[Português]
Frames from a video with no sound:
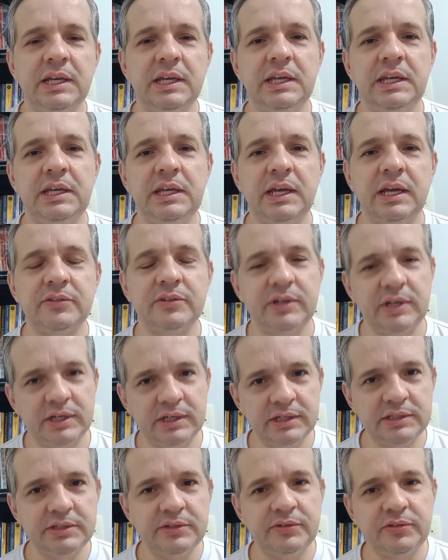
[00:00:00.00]
E as
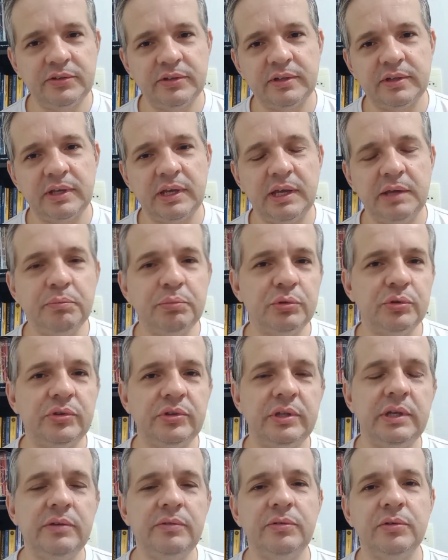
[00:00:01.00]
grandes é
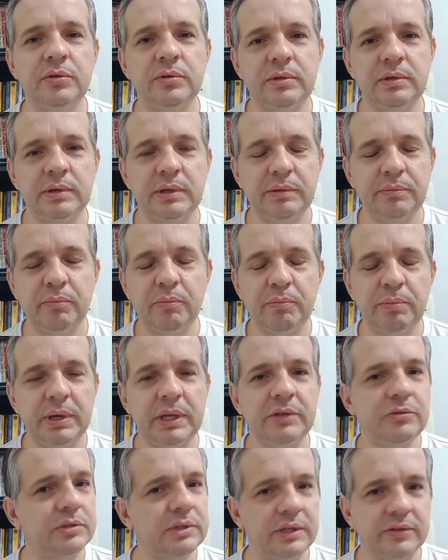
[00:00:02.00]
impossível, é
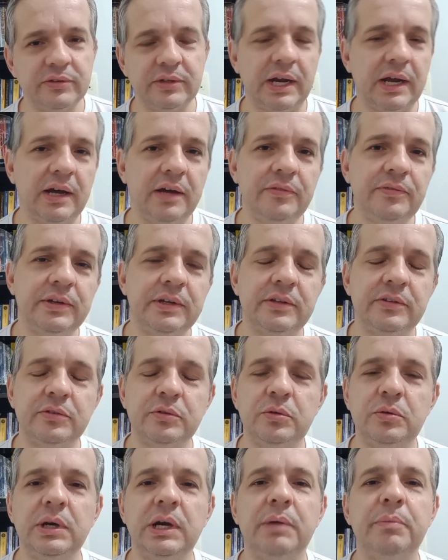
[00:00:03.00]
preço das gráficas,
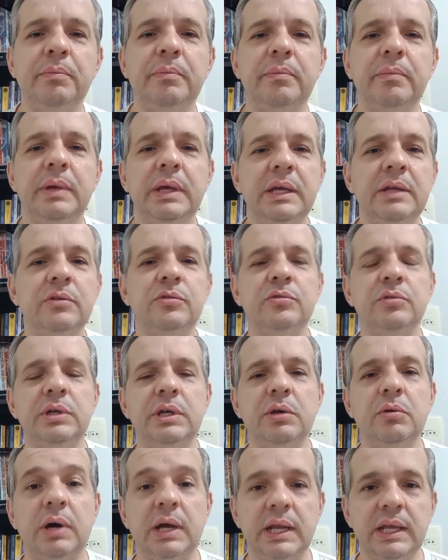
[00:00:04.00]
colocar menos do
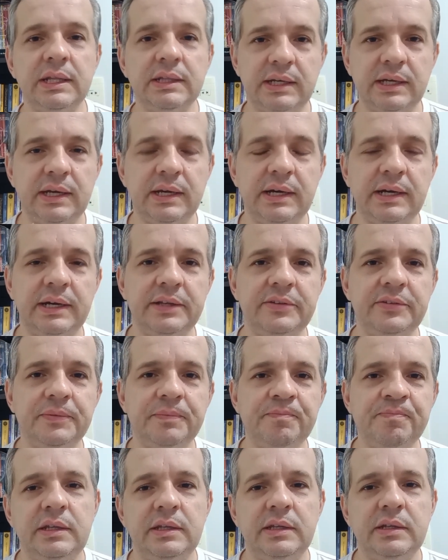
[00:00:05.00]
que 40 reais.
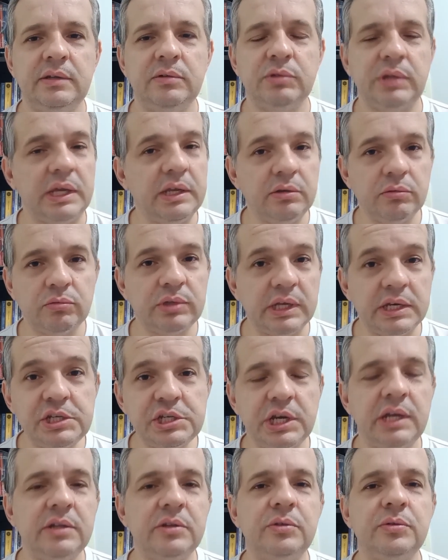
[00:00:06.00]
E não tem, não tem
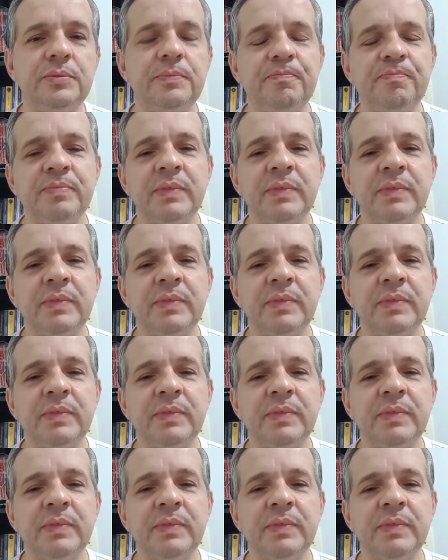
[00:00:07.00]
jeito.